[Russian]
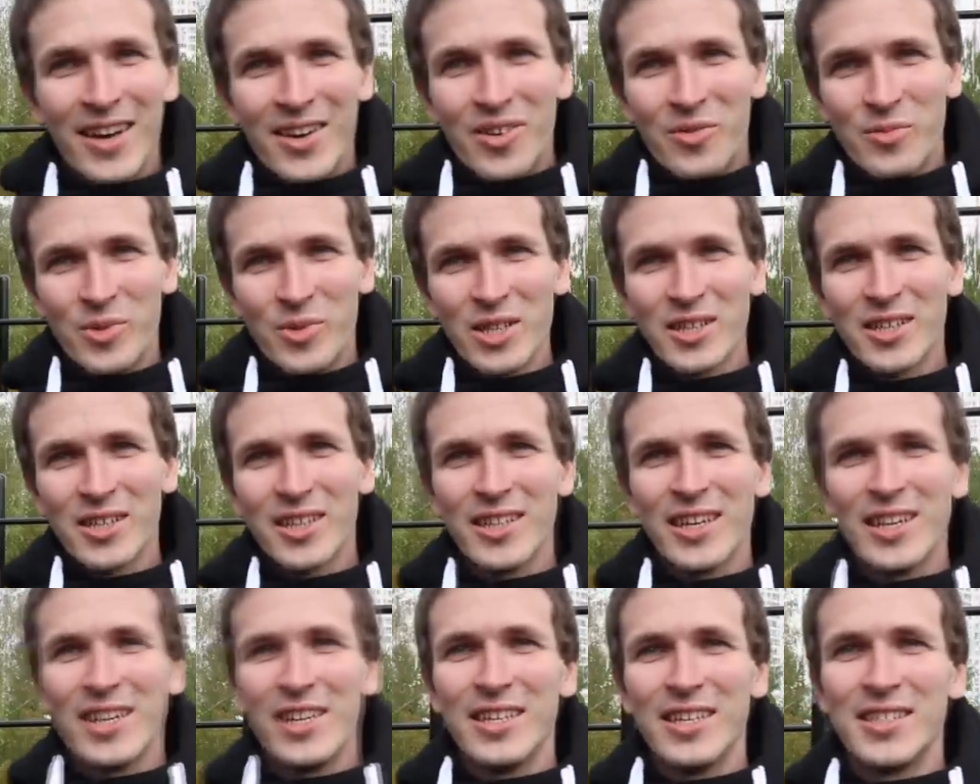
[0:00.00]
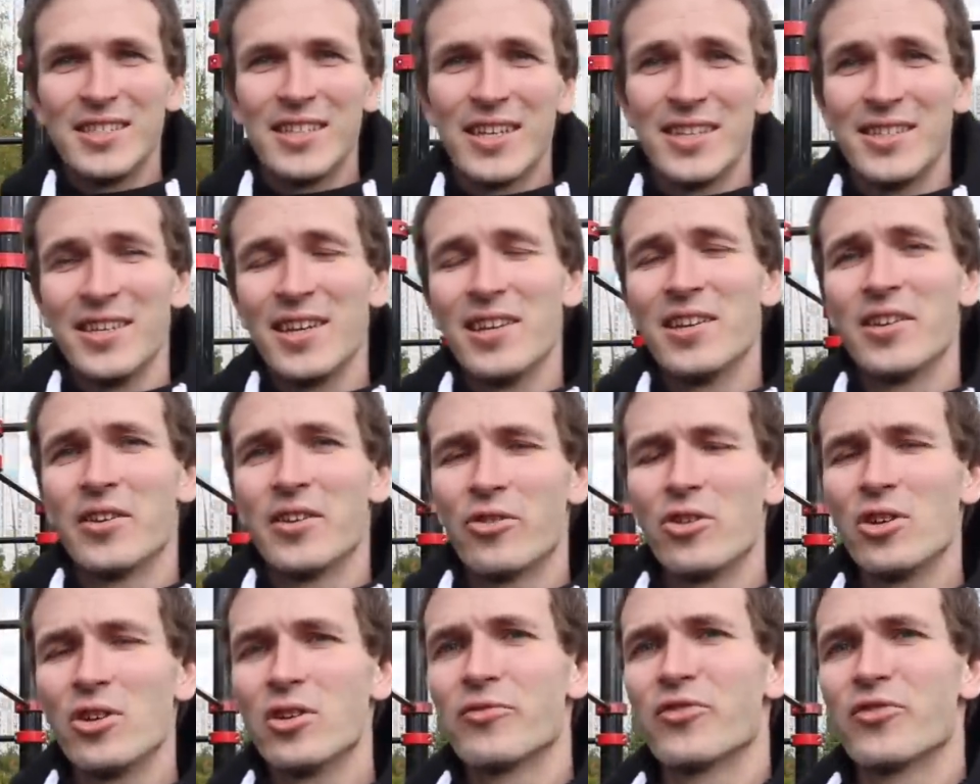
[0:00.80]
У меня на канале есть отдельный
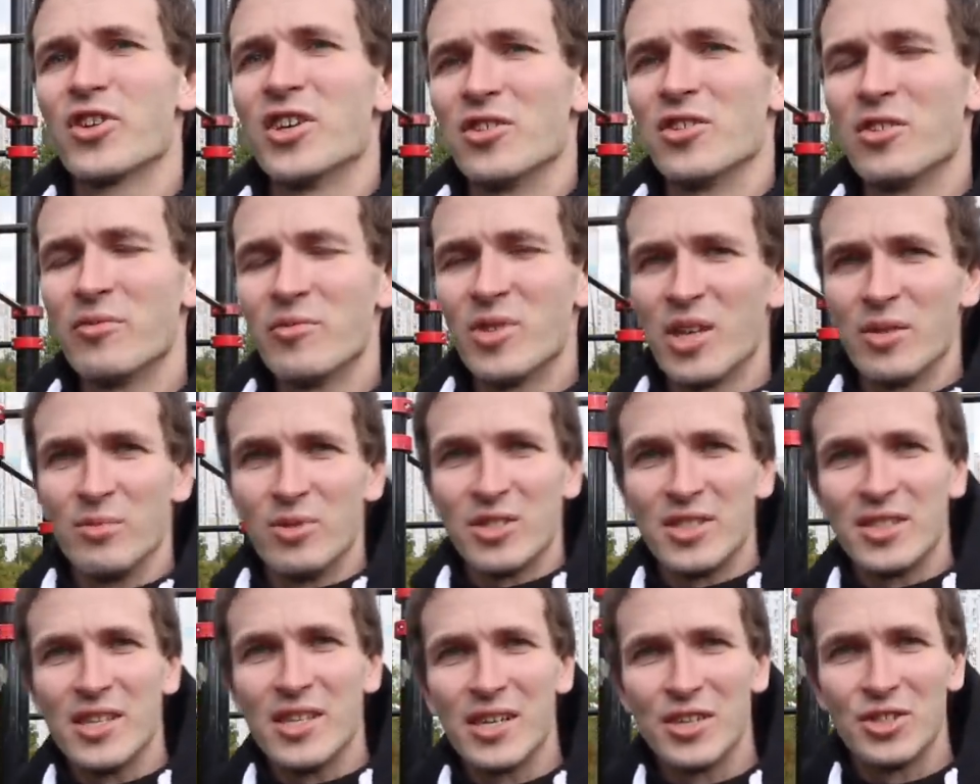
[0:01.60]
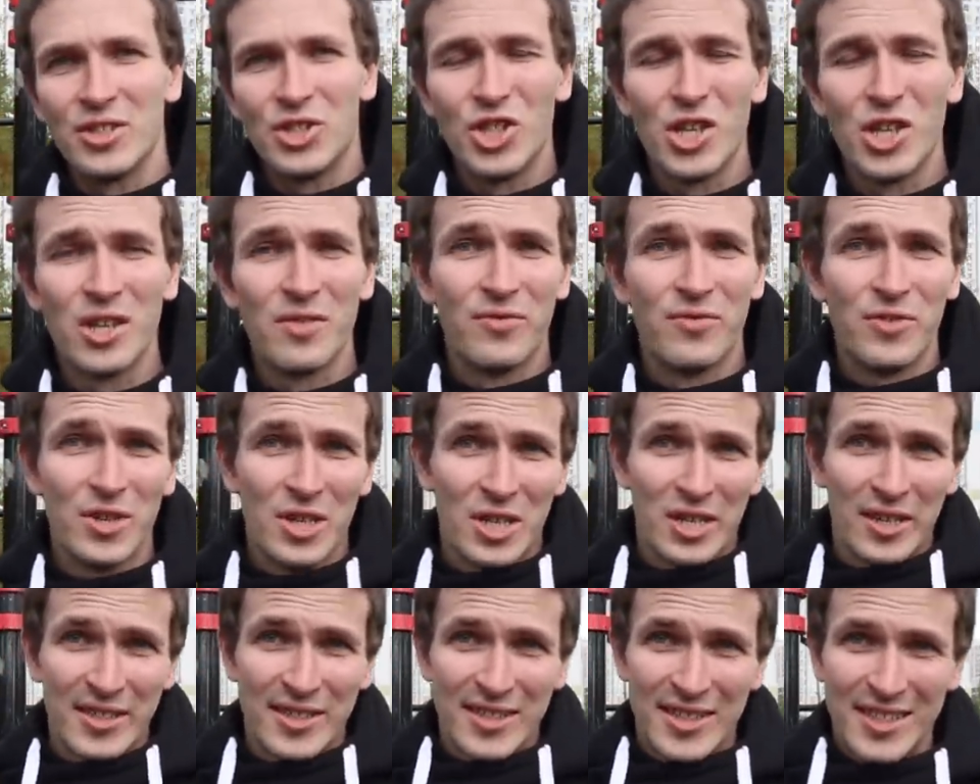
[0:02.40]
ролик, в котором я объясняю, чем
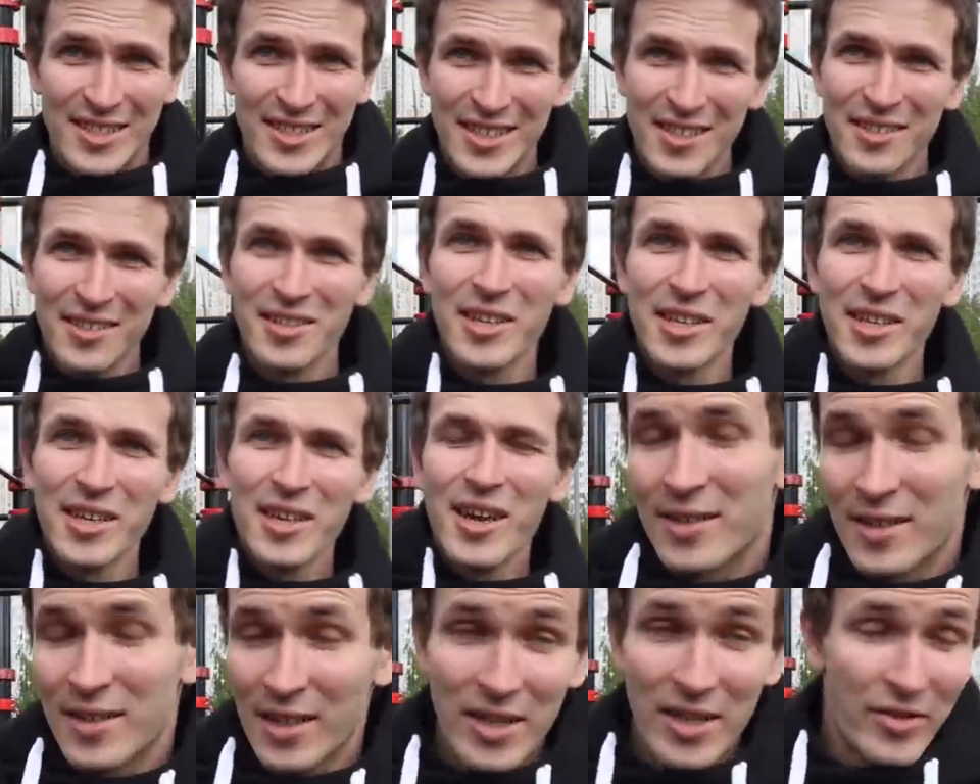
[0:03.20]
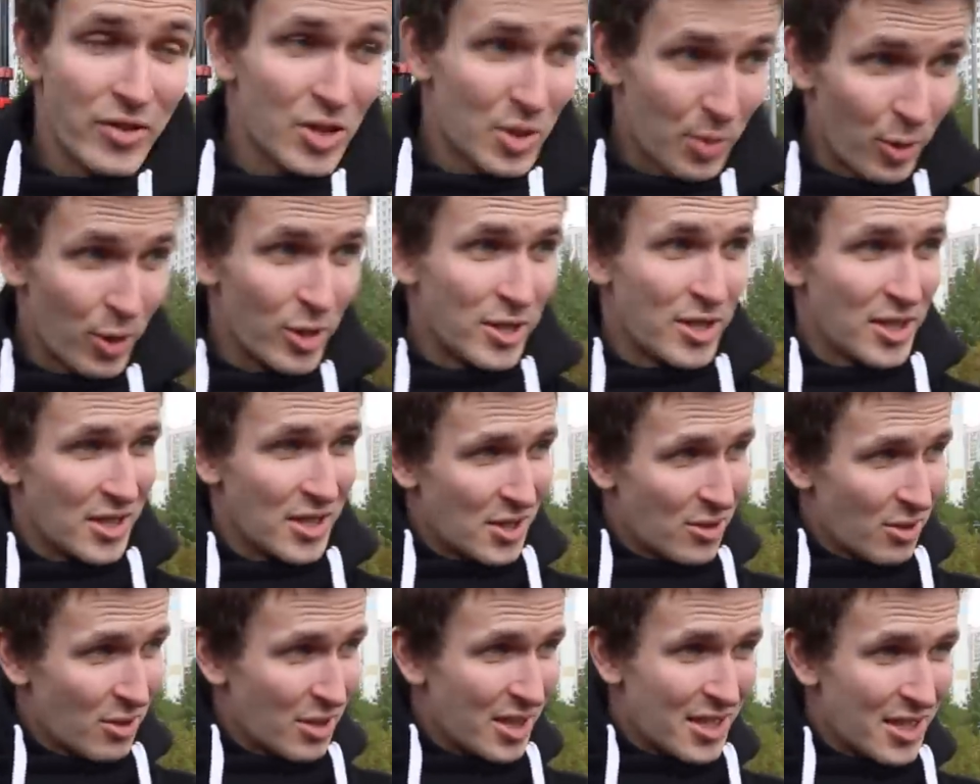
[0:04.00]
выход силой, когда вы используете
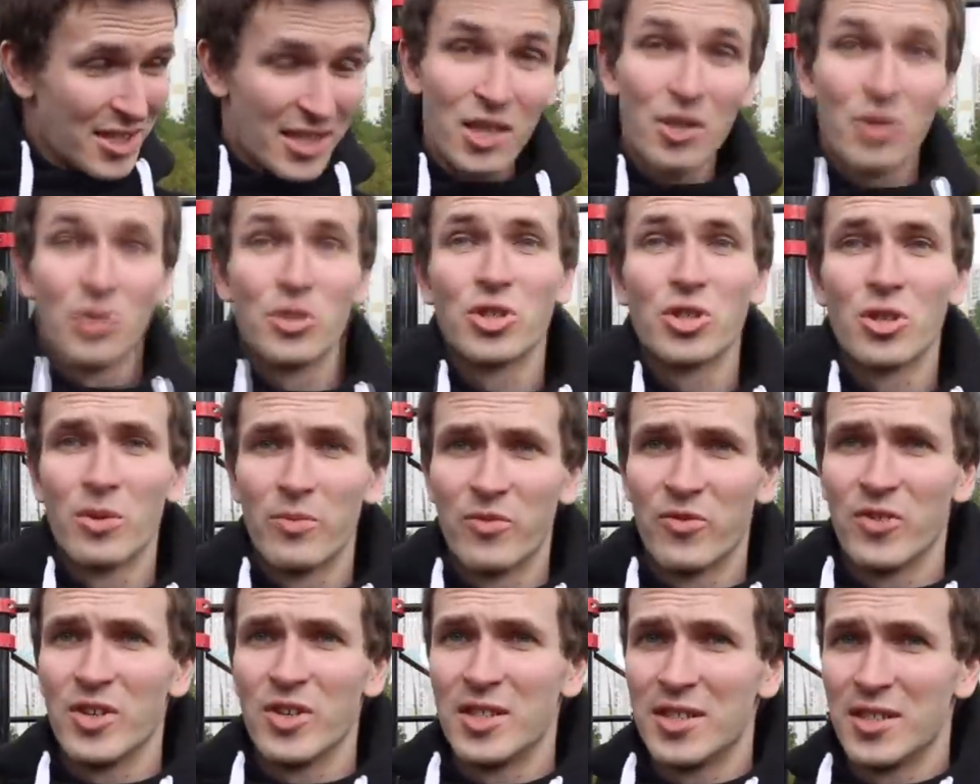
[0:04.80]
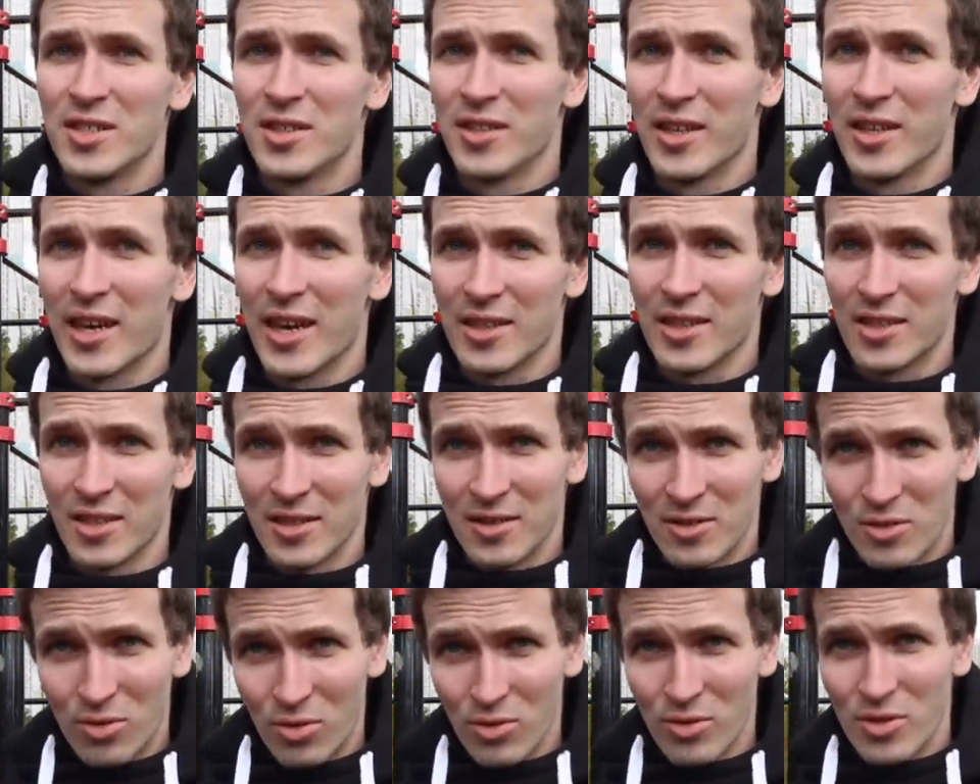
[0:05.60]
действительно силу, чтобы выйти над
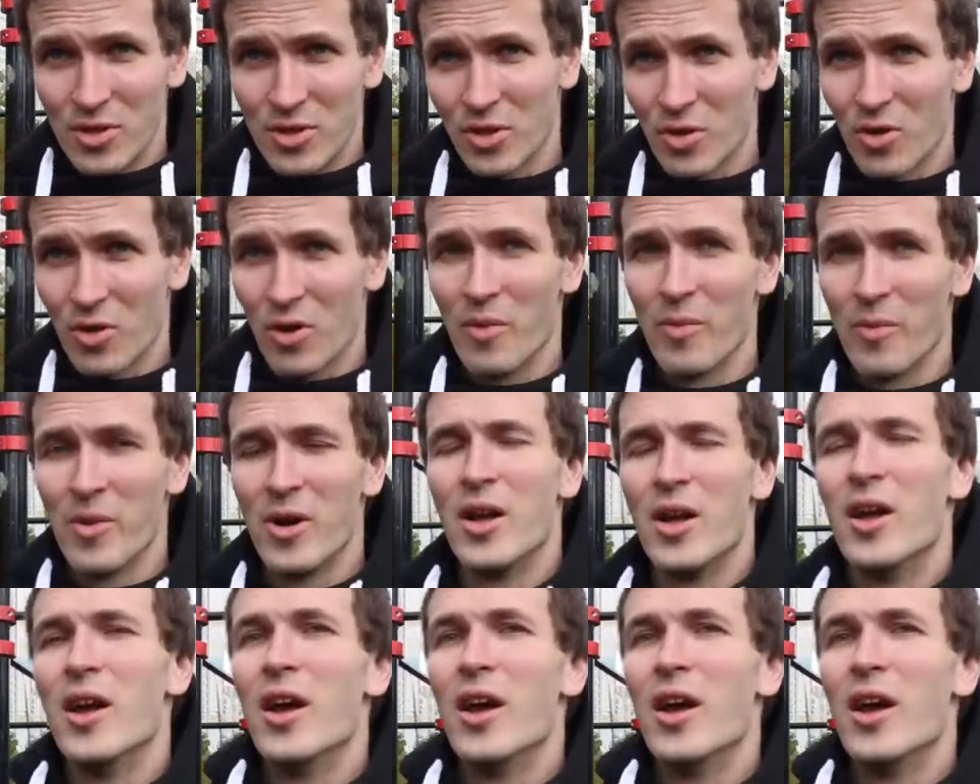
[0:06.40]
турником,